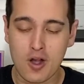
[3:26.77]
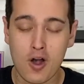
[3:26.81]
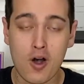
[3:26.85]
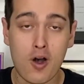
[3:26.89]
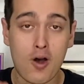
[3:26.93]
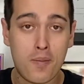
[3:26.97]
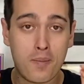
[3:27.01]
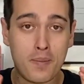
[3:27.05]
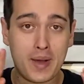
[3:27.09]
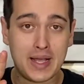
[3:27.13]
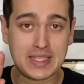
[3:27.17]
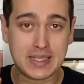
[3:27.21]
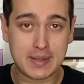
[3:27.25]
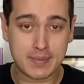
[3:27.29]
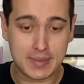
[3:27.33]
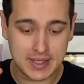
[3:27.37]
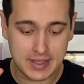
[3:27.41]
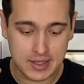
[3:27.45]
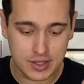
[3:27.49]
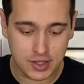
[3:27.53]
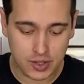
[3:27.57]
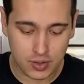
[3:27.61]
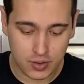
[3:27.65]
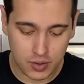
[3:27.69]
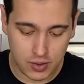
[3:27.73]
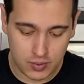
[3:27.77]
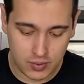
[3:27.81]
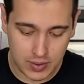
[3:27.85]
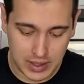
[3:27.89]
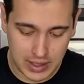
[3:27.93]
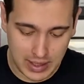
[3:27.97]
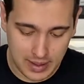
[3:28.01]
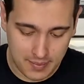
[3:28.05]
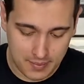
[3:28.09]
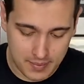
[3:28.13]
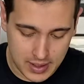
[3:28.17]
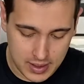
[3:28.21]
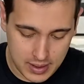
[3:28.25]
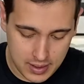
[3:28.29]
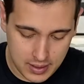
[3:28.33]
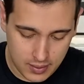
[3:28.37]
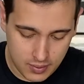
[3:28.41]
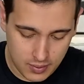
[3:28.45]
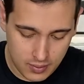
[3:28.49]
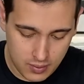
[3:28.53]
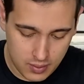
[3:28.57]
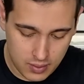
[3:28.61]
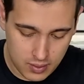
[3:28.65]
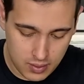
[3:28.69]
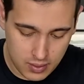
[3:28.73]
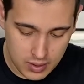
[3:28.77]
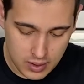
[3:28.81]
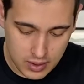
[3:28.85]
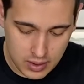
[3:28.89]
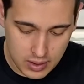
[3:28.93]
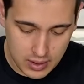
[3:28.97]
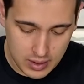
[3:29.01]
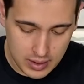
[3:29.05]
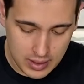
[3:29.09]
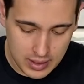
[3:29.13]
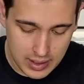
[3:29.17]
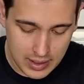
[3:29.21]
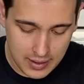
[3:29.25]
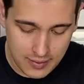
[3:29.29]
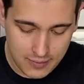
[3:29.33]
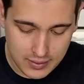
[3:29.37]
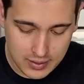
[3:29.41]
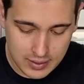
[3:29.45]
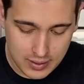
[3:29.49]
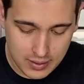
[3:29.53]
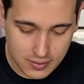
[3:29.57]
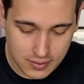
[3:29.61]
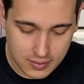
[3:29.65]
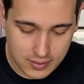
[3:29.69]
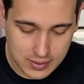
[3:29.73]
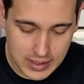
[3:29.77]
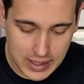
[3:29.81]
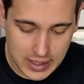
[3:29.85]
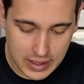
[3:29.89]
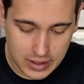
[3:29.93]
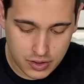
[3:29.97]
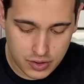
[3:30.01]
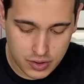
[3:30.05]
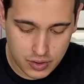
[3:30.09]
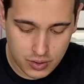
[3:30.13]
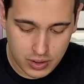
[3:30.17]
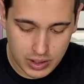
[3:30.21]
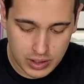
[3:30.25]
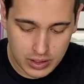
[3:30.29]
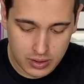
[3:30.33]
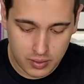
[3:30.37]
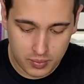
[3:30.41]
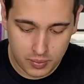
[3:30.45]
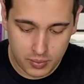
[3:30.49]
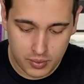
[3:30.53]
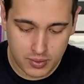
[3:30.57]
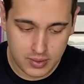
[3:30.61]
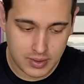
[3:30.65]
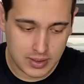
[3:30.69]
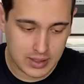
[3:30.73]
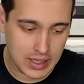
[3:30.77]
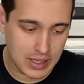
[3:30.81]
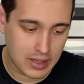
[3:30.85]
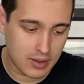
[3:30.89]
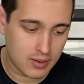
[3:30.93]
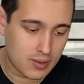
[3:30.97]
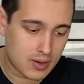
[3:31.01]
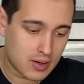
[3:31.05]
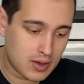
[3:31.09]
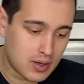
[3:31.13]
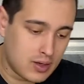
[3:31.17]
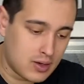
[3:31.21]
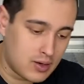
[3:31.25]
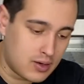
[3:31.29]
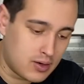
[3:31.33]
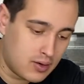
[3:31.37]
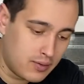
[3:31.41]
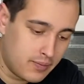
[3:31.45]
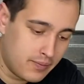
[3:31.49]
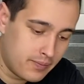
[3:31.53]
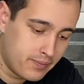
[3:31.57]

Ó, passa bastante gordura na mão e aí você consegue jogando pro centro aqui, ó.